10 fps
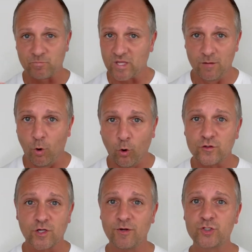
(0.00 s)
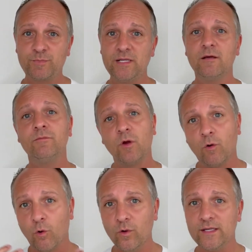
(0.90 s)
im Hochsommer spiele,
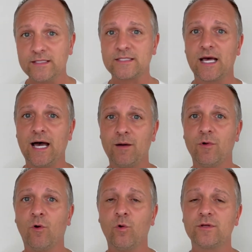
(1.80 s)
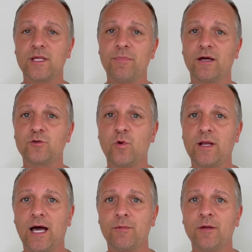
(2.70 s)
hohe Hitze habe, hohe Temperaturen
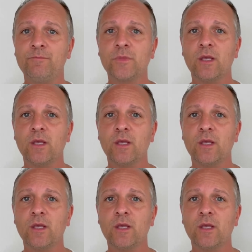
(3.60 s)
habe,